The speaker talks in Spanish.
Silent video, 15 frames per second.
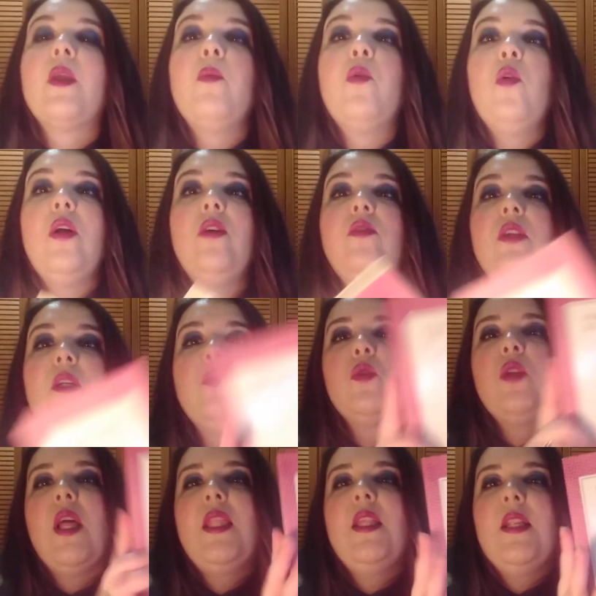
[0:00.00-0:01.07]
Por un lado
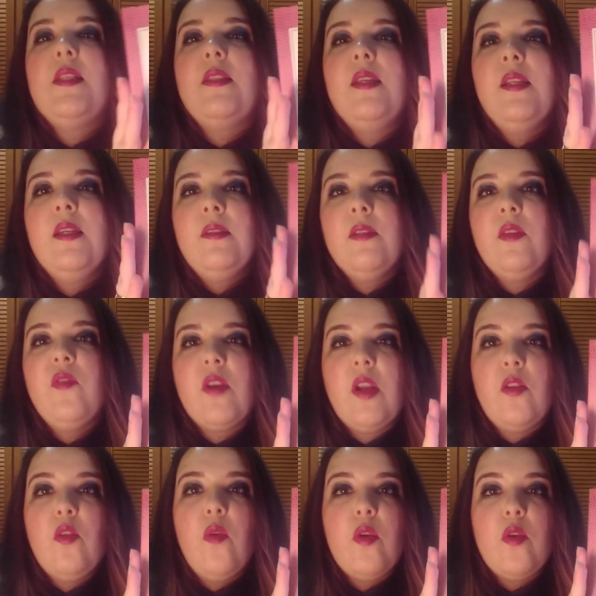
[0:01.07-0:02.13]
tenemos La Celestina de
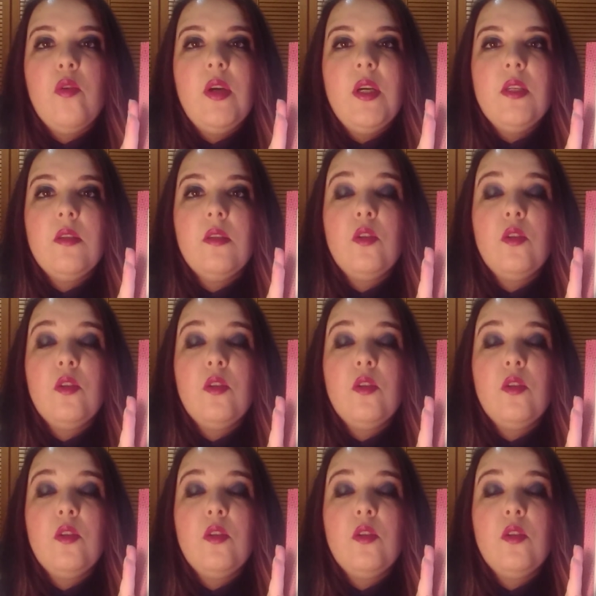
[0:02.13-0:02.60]
Fernando de Rojas.